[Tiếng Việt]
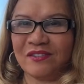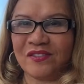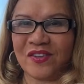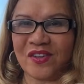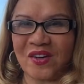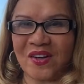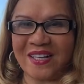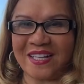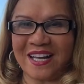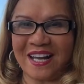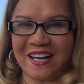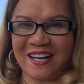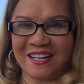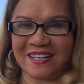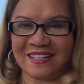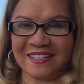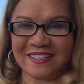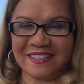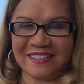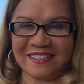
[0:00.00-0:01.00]
Florida
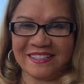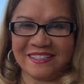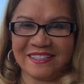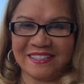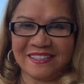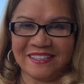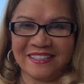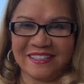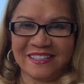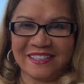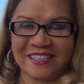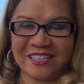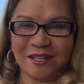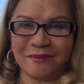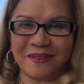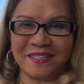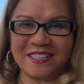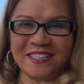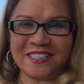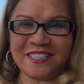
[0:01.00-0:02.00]

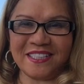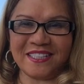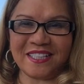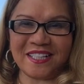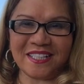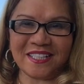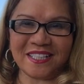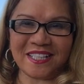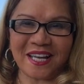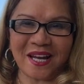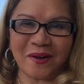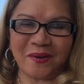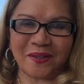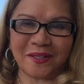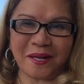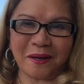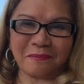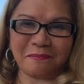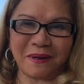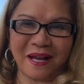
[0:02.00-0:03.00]
Ngọc Ánh xin kính chào
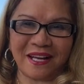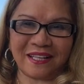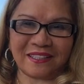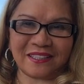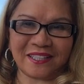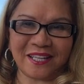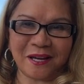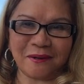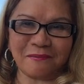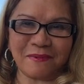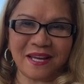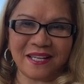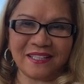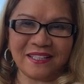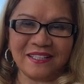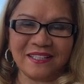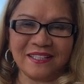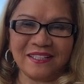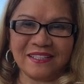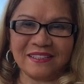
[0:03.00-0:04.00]
các bạn thân mến
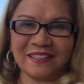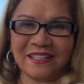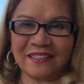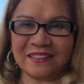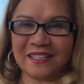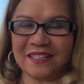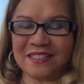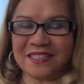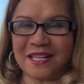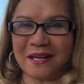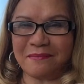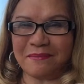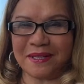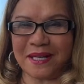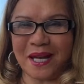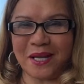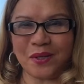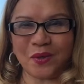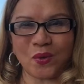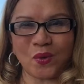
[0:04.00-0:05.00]
đang tới xem
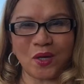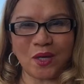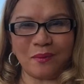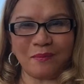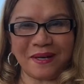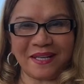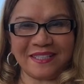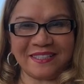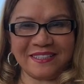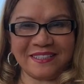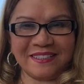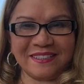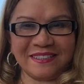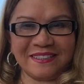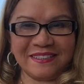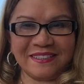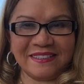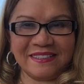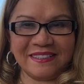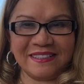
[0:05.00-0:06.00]
kênh của Ngọc Ánh
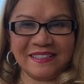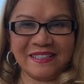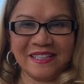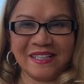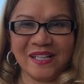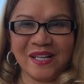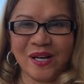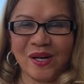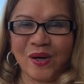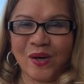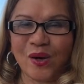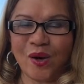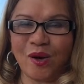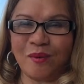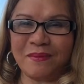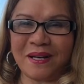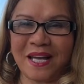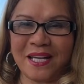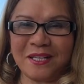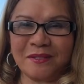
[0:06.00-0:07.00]

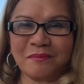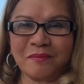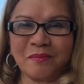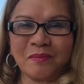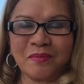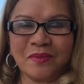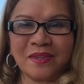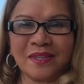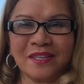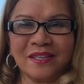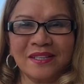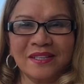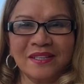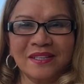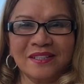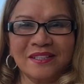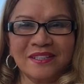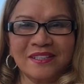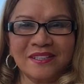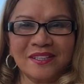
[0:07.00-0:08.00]
Hôm nay
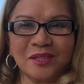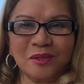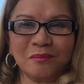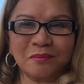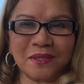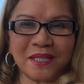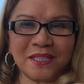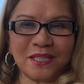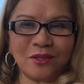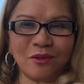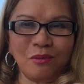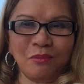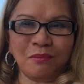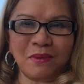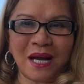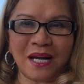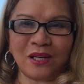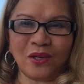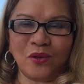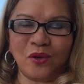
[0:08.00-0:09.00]
chúng ta sẽ cùng
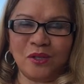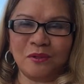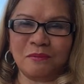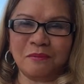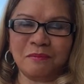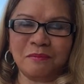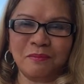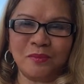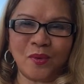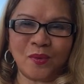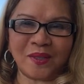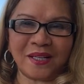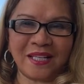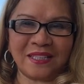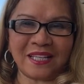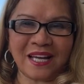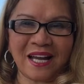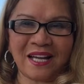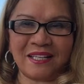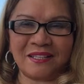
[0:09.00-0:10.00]
bàn luận một đề
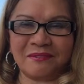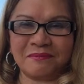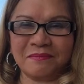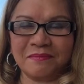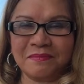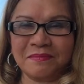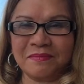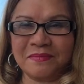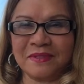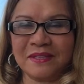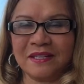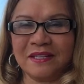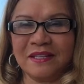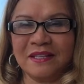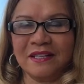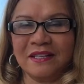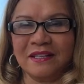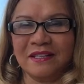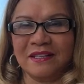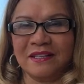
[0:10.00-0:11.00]
tài
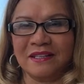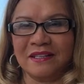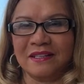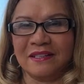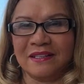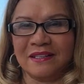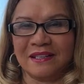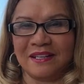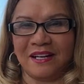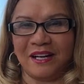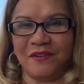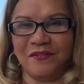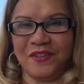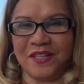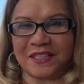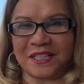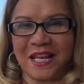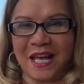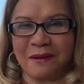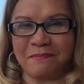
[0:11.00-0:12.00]
ở
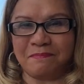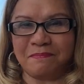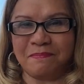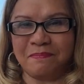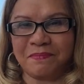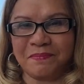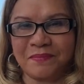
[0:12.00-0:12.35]
Việt Nam